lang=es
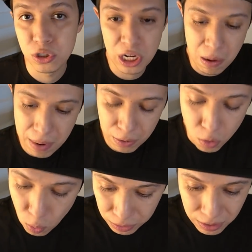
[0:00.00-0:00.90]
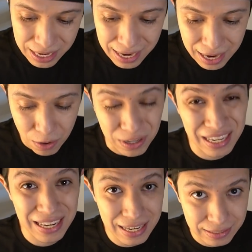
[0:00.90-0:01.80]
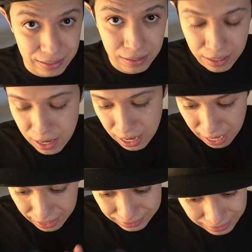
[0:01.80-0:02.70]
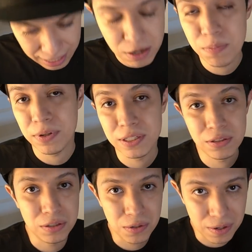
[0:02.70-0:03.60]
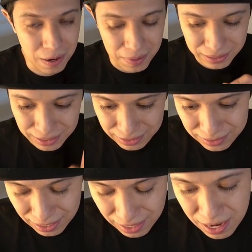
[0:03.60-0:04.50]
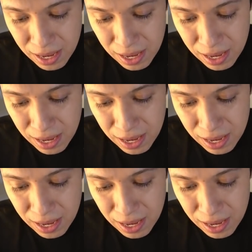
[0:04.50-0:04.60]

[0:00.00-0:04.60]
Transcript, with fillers: Sin embargo, cuando llegue o regrese en este año, porque estoy seguro que va a regresar,